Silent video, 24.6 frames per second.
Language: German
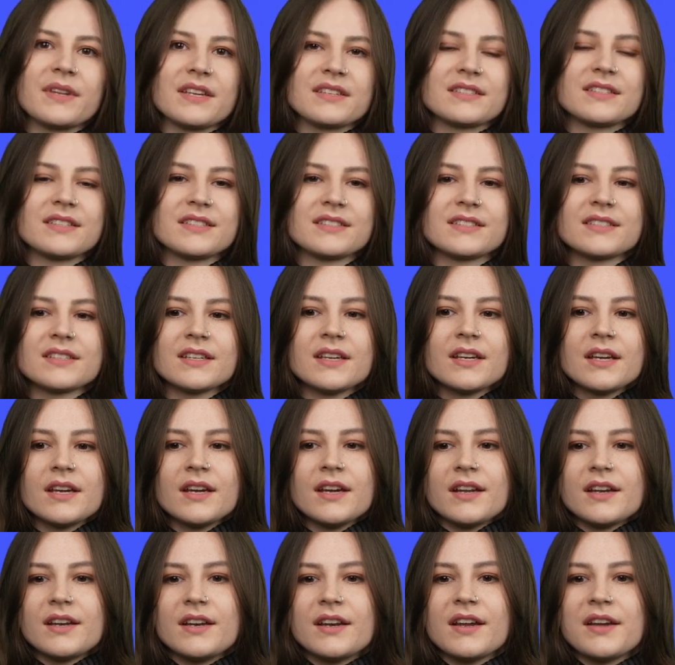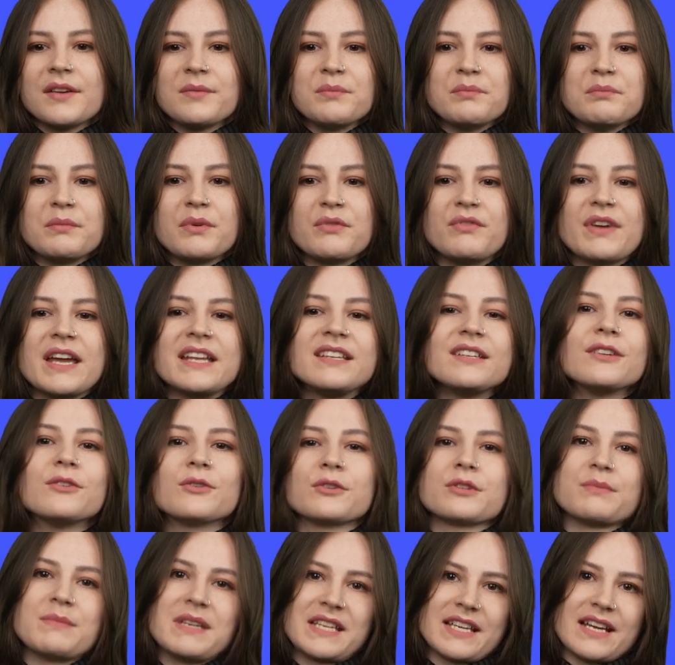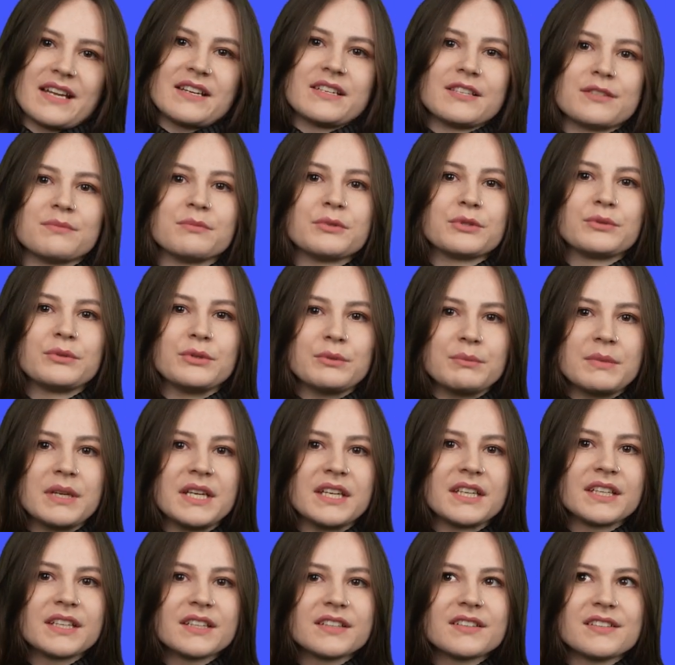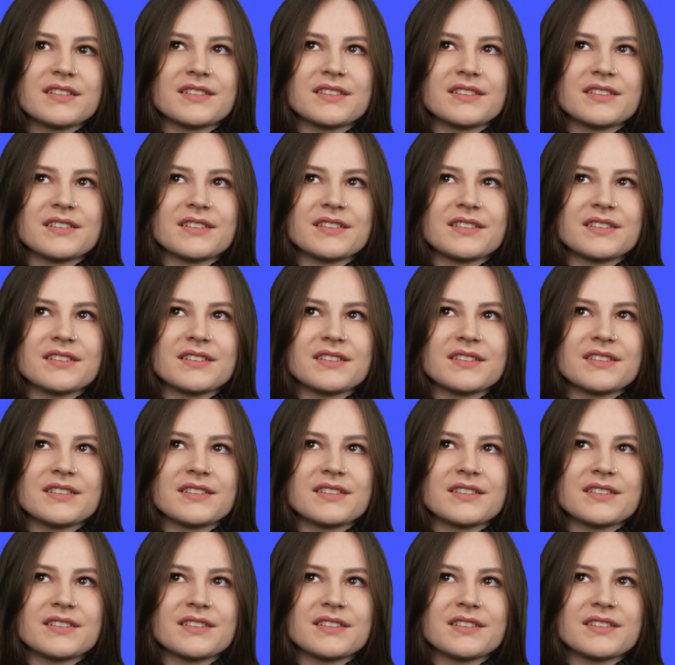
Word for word: Das ist ne, ein Bewältigungsmechanismus für mich.